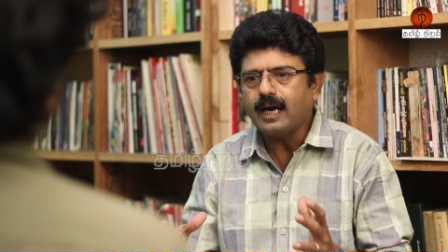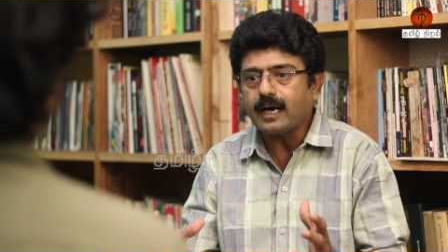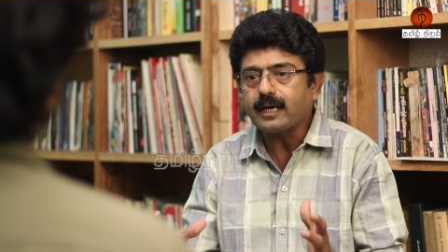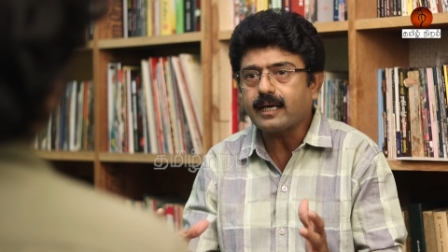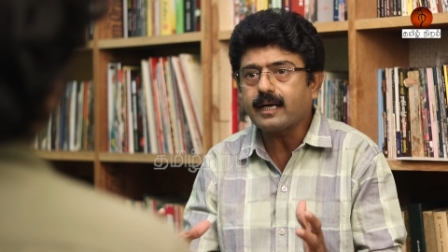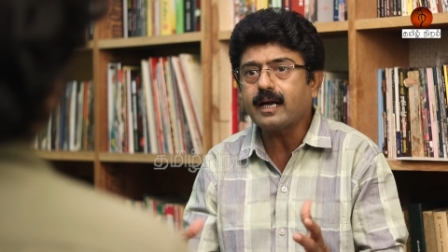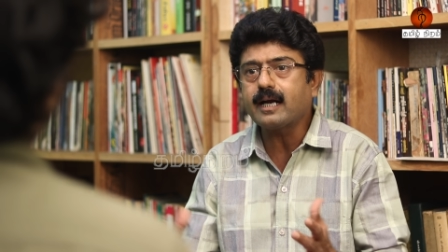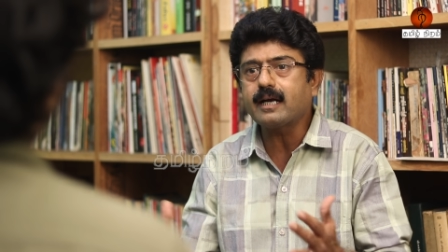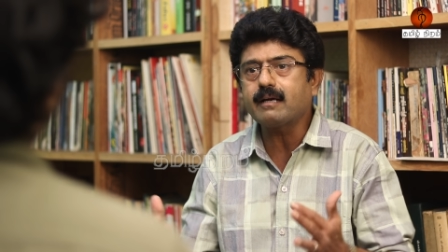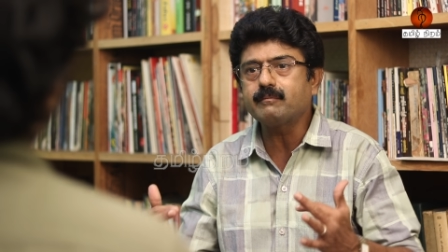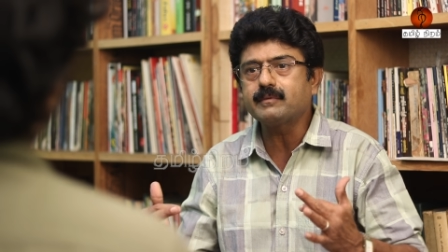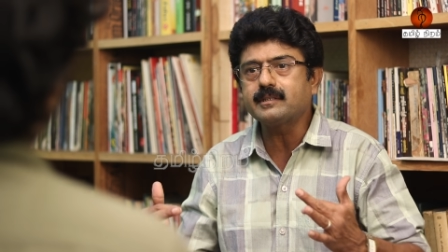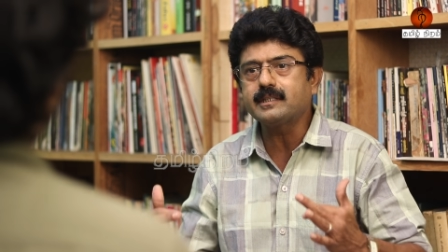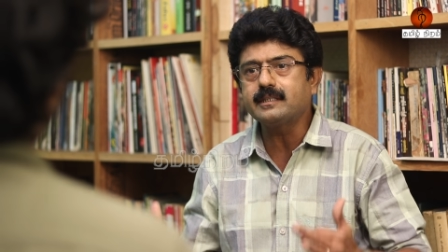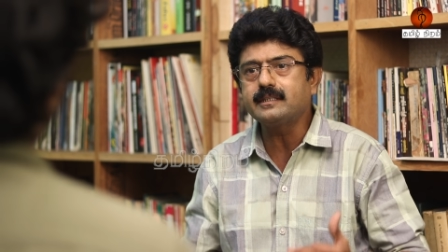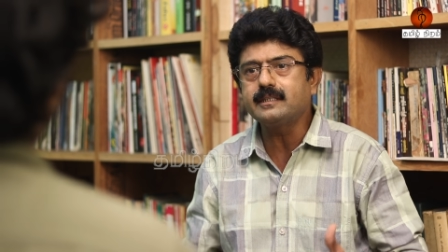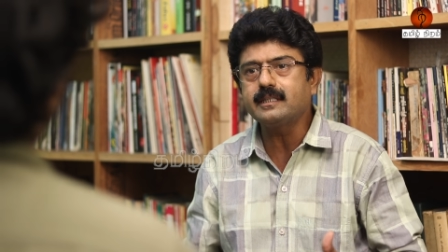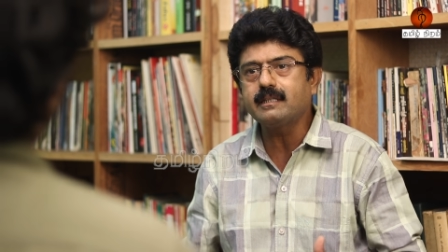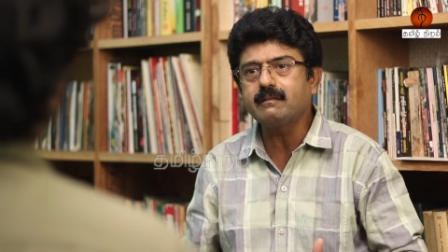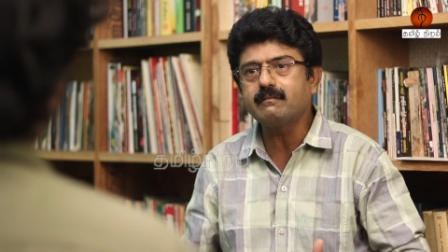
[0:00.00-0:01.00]
அடடா நம்ம
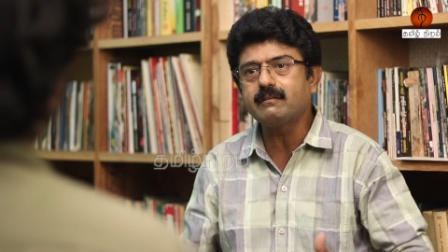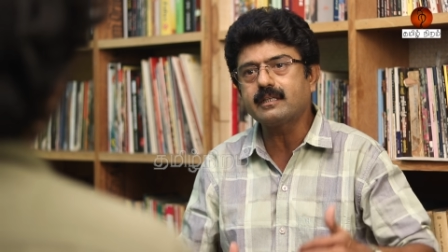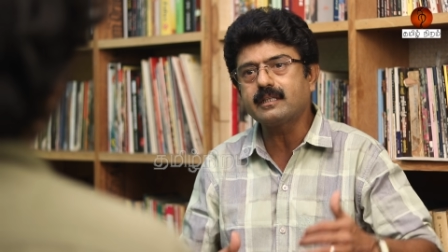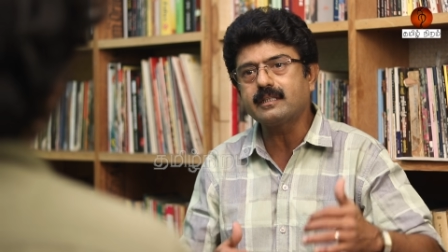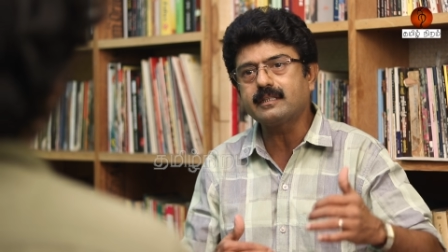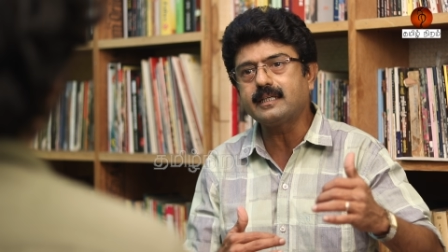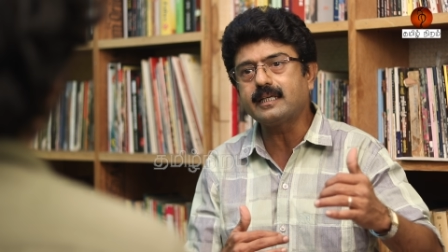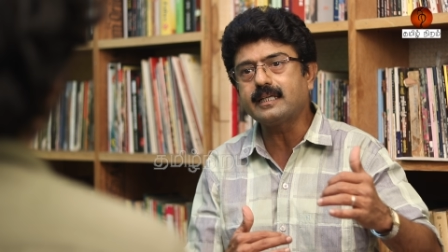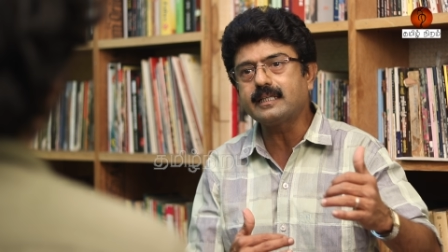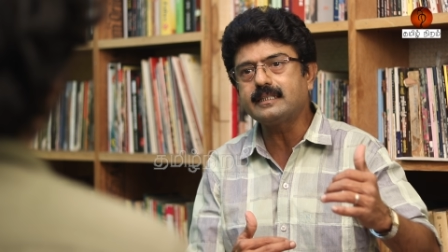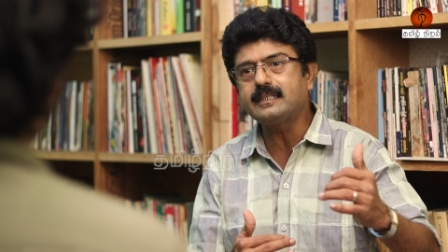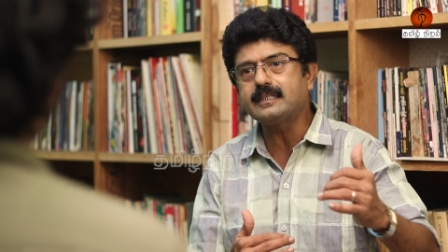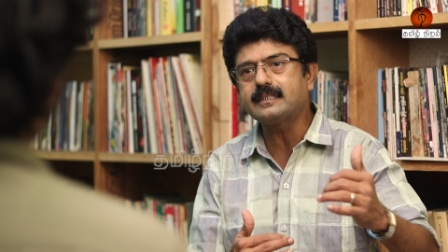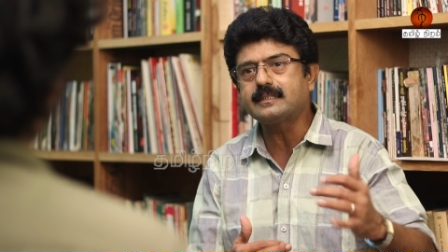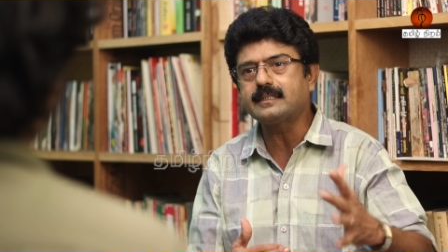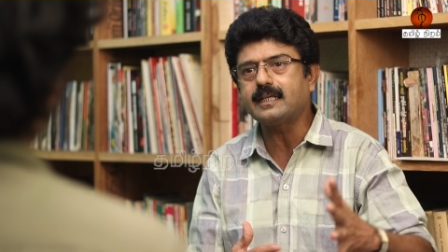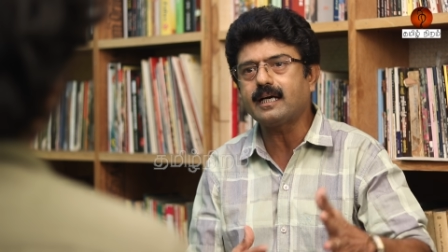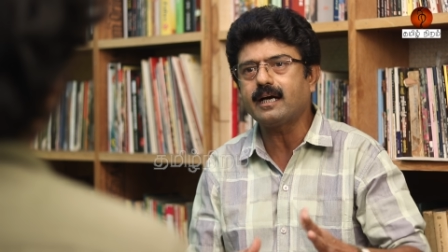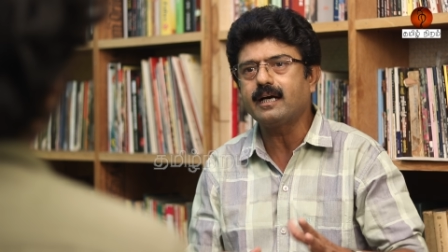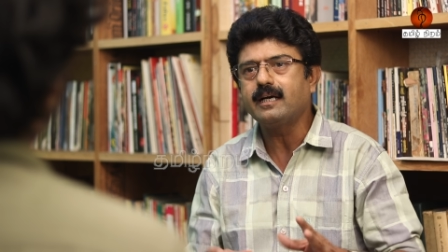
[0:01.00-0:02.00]
செஞ்சது இவருக்கு
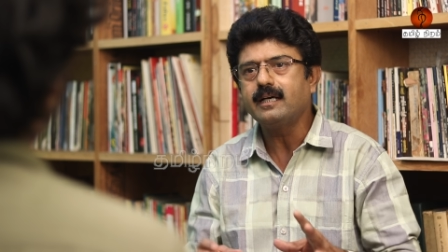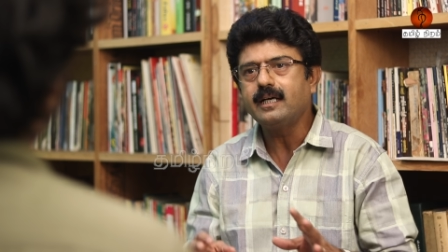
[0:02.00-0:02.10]
தெரிஞ்சிருச்சா